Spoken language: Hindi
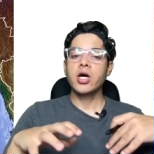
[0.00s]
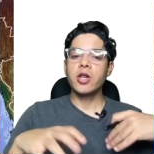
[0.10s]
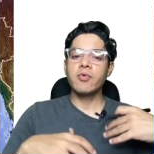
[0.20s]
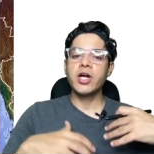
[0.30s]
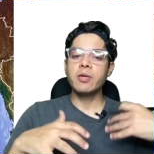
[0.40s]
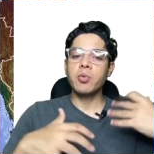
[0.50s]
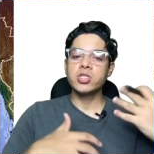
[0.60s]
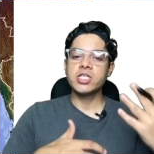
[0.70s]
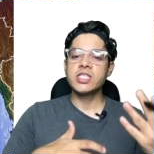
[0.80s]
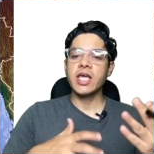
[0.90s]
रिवर
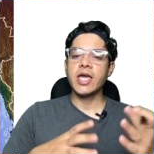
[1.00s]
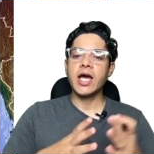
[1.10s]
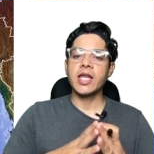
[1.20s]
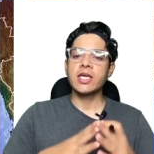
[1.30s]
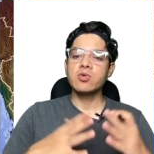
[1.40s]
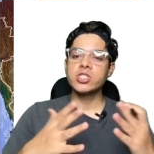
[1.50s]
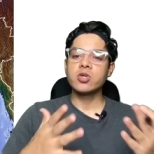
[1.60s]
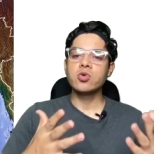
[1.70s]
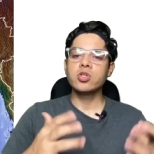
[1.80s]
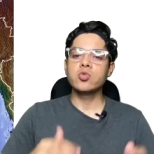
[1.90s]
डिपॉजिट्स लेके आ रही है उसी
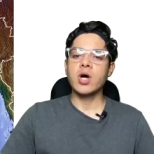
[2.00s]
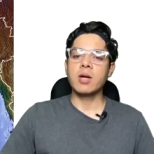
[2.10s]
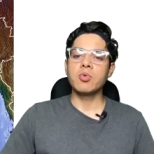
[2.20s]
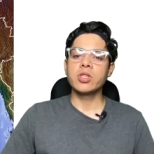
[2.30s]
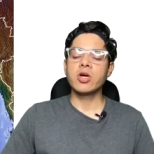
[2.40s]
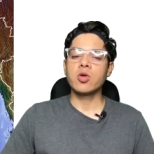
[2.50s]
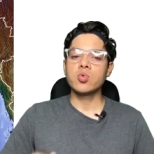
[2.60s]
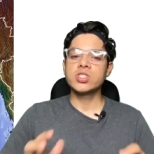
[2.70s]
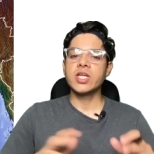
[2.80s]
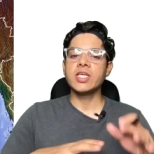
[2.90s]
को द्वार बोलते हैं और
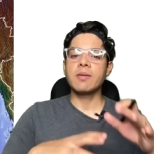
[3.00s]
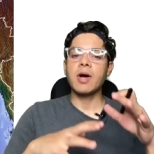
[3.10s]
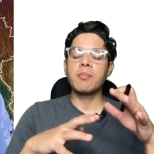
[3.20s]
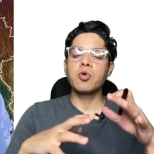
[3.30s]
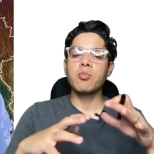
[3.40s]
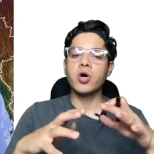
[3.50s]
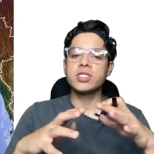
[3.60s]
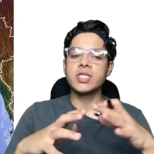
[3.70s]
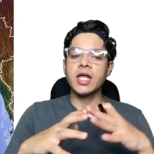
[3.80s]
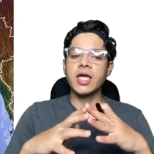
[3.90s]
उस रीजन में आपको
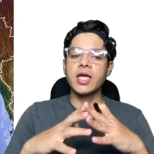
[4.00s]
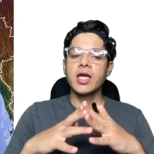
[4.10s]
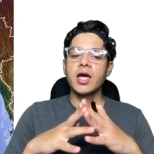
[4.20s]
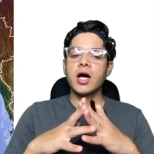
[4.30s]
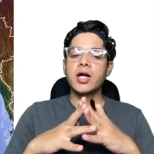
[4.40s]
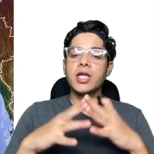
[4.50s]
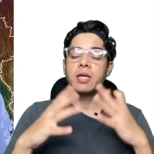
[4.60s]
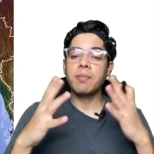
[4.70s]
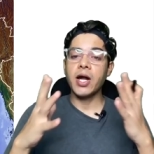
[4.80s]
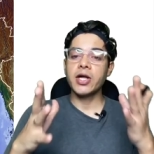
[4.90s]
बहुत सारे
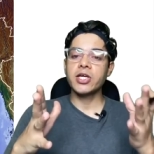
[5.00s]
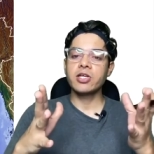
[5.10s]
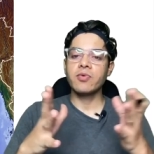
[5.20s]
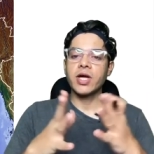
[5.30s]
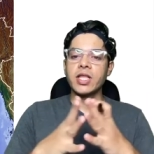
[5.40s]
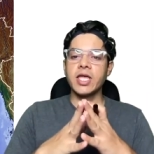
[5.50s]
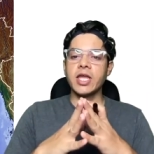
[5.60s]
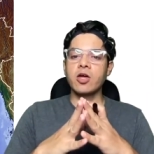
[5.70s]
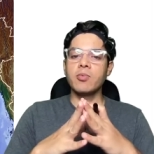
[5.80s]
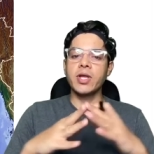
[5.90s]
टी प्लांटेशन वगैरह
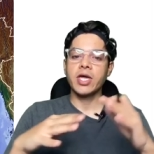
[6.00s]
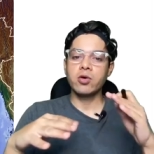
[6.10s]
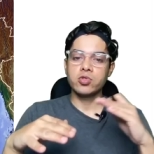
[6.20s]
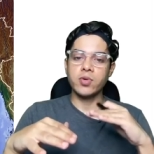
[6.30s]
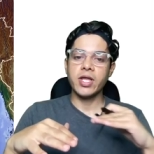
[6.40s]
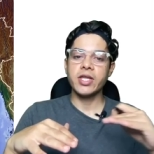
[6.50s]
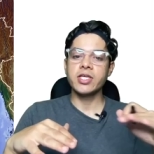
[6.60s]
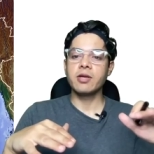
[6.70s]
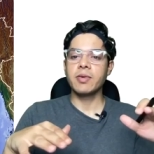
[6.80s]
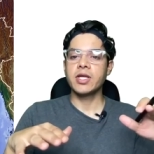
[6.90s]
देखने को मिलेंगे उस वाले
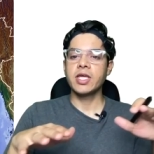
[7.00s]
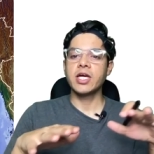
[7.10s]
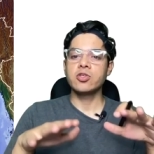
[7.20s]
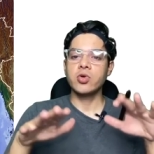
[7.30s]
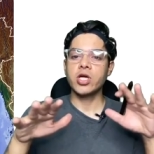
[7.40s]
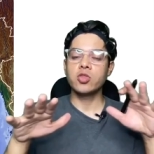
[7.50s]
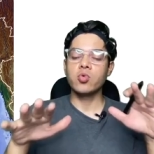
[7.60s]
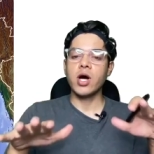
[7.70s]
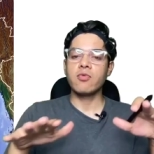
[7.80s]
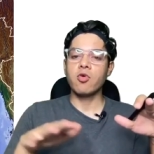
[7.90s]
रीजन में ठीक है जो
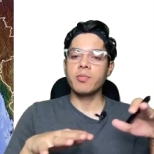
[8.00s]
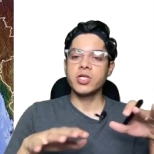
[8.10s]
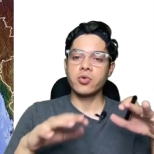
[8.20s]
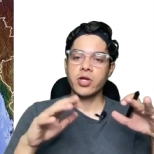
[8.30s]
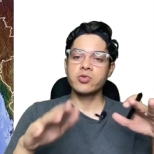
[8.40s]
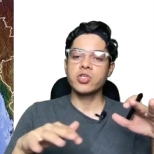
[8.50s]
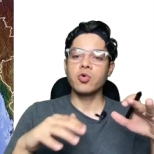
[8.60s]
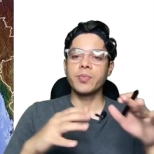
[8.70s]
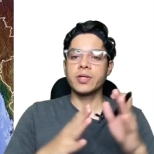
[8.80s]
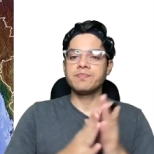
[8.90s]
द्वार फॉर्मेशन हो रहे हैं उसके
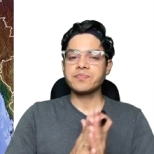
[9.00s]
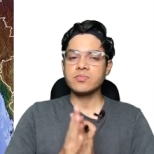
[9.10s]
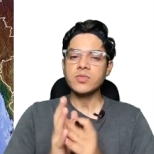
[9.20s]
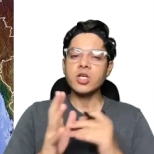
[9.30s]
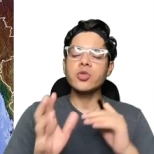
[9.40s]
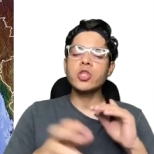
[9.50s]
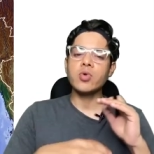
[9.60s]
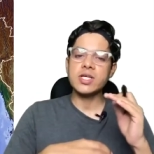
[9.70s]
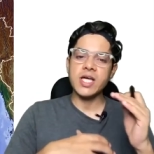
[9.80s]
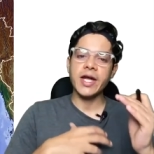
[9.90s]
ऊपर तो
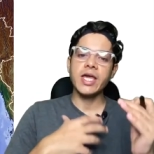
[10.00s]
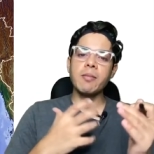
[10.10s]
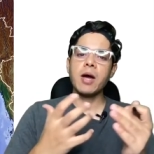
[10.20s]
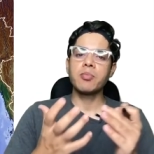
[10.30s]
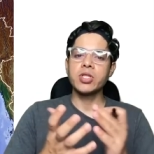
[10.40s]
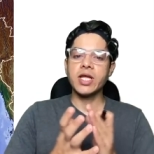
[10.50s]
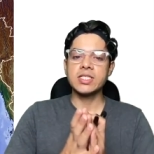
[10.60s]
थोड़ा सा आइडिया मैं आपको देना